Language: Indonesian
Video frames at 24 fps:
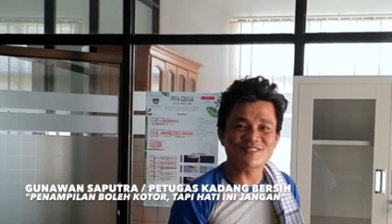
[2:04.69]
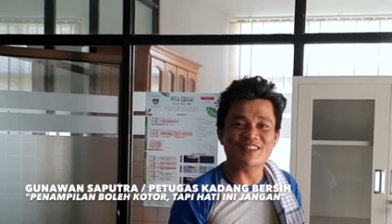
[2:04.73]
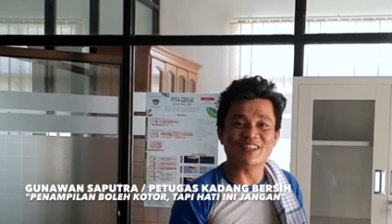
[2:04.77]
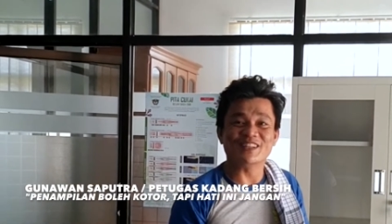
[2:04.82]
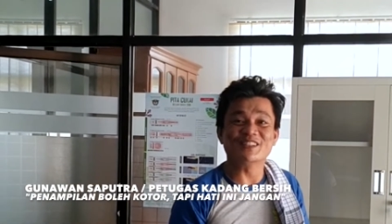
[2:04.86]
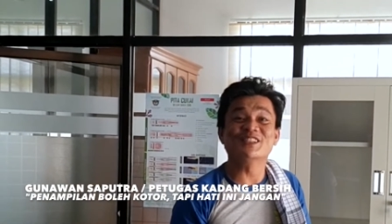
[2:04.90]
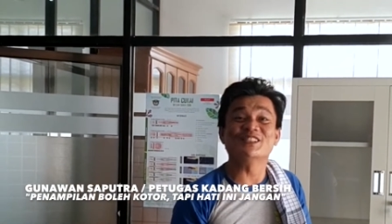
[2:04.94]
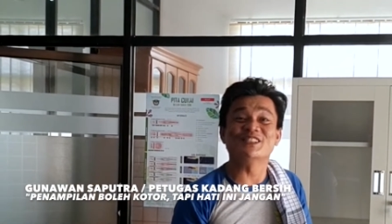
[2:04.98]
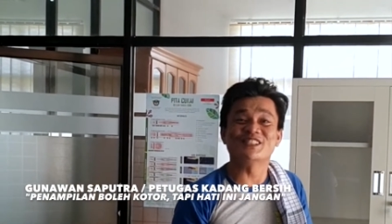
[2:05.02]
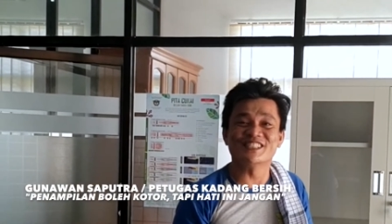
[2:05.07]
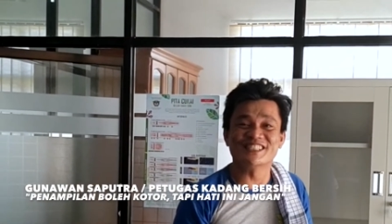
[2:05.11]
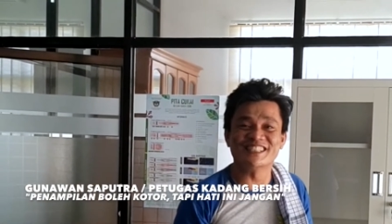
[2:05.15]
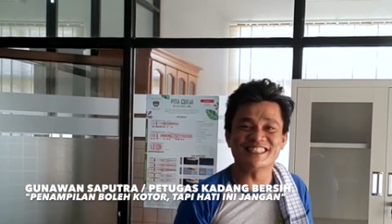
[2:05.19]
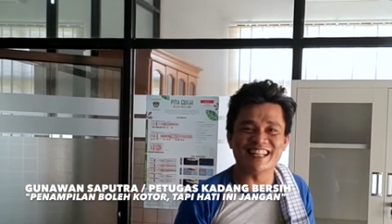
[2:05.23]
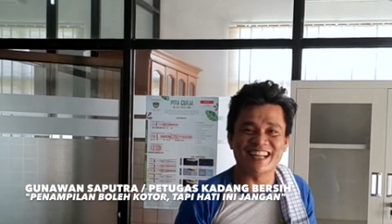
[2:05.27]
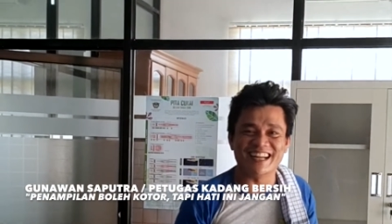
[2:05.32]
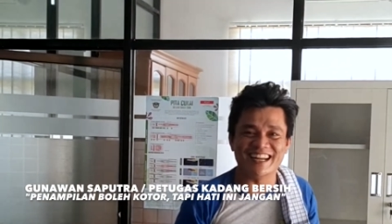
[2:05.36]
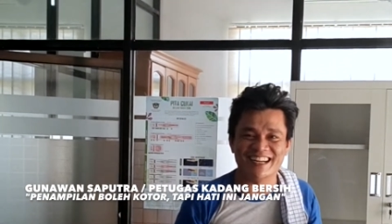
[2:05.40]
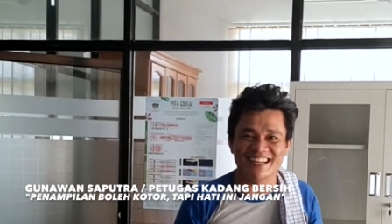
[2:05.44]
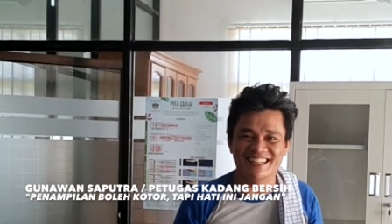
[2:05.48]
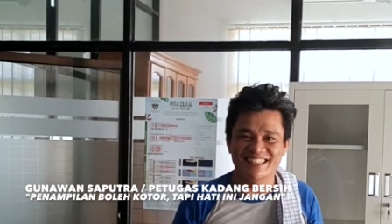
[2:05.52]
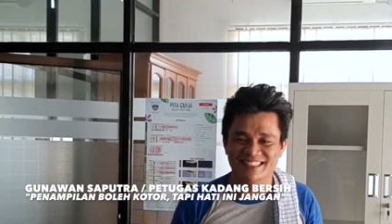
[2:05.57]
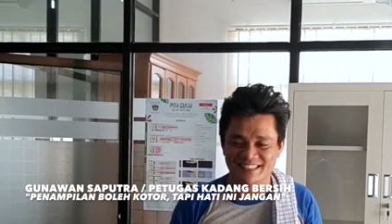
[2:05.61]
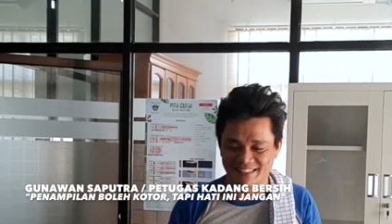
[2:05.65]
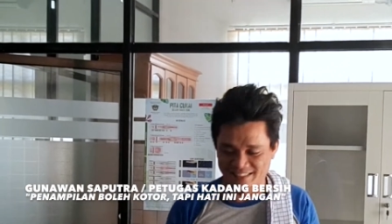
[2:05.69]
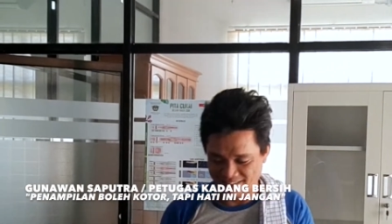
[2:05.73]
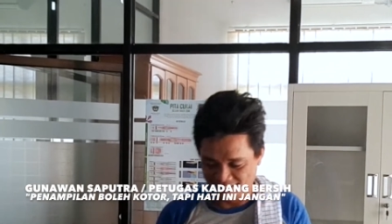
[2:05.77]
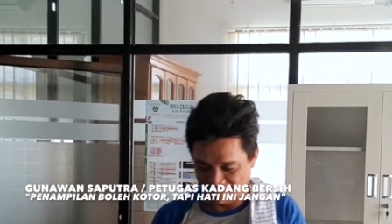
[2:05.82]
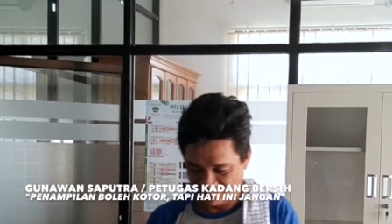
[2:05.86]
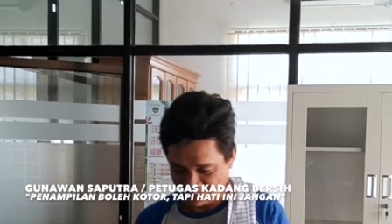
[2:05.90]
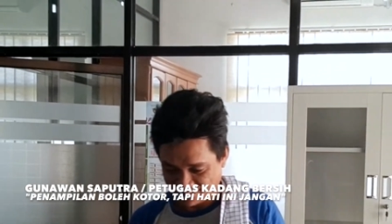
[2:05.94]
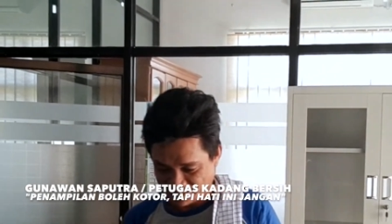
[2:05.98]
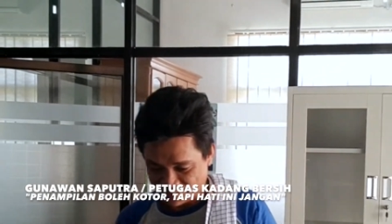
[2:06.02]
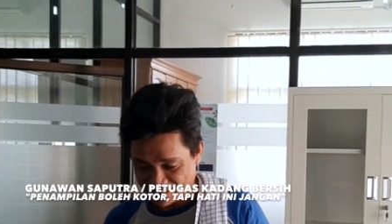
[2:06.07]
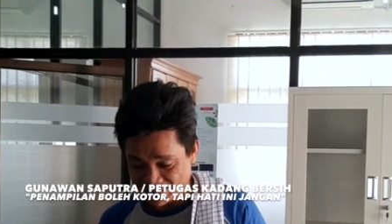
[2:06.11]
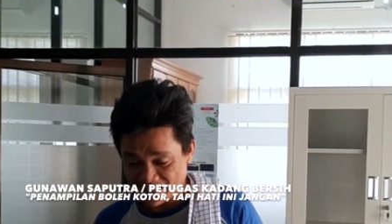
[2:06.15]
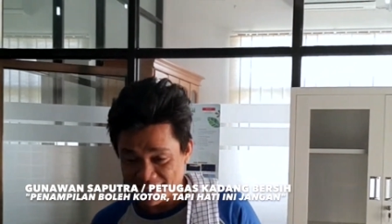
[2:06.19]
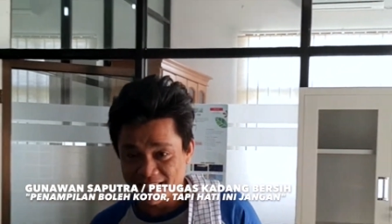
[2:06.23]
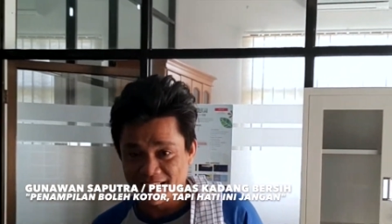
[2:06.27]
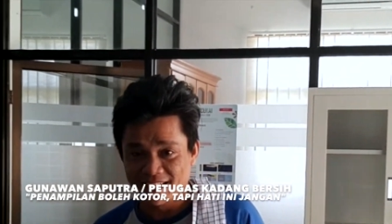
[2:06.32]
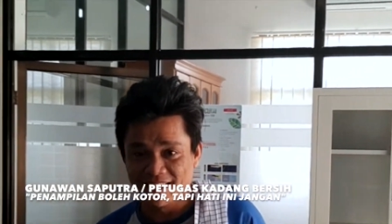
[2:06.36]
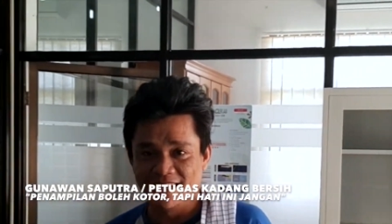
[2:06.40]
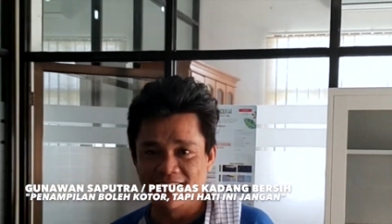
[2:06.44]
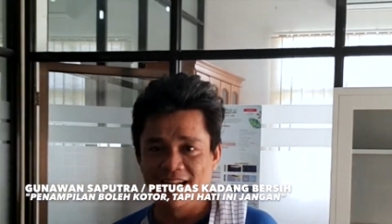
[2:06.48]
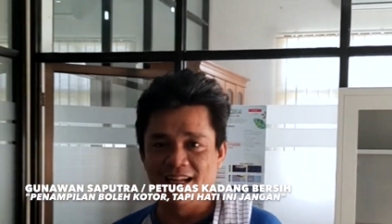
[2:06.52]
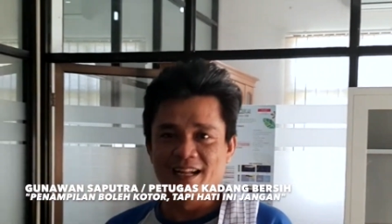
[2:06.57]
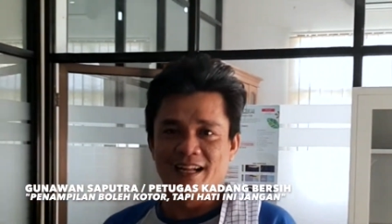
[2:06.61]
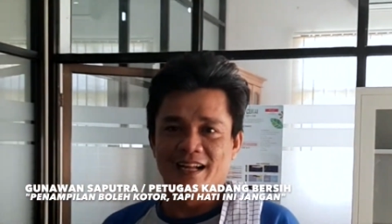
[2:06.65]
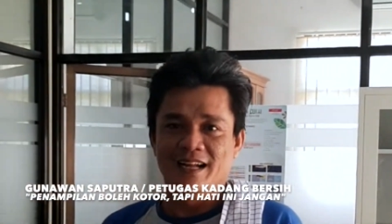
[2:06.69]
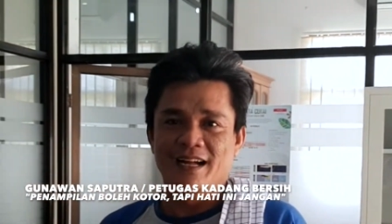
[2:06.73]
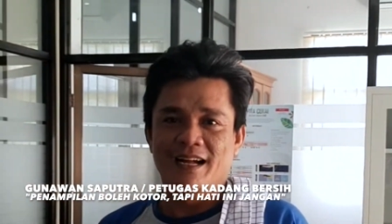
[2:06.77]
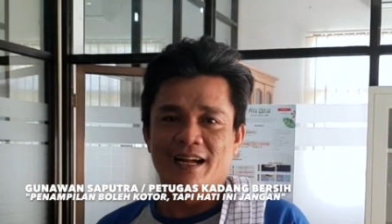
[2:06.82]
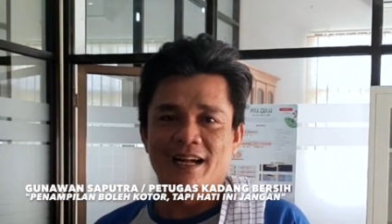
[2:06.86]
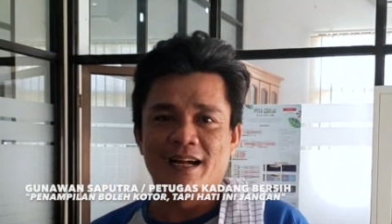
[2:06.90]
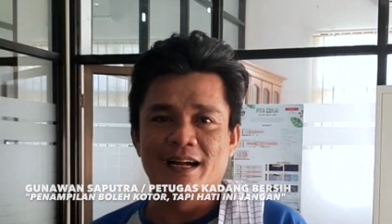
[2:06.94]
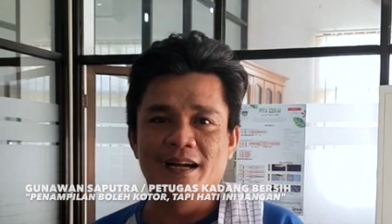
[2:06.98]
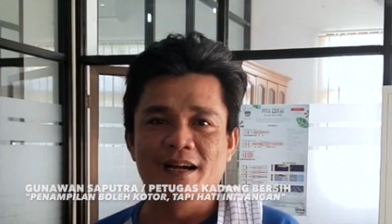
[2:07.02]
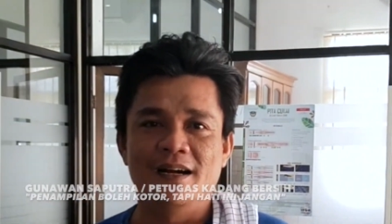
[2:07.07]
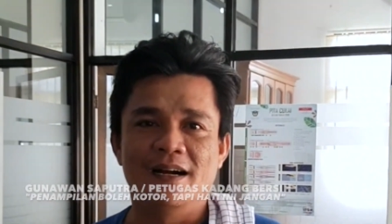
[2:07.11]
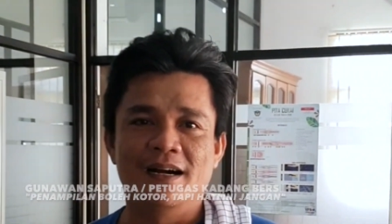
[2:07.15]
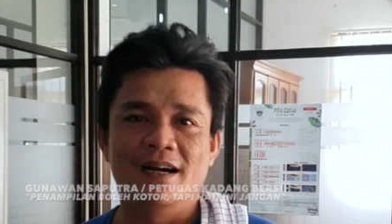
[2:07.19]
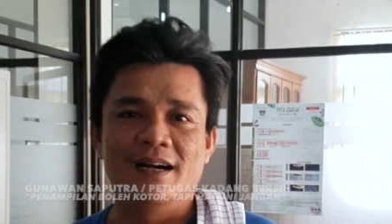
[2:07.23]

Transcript: udah habis terus kita. mantap.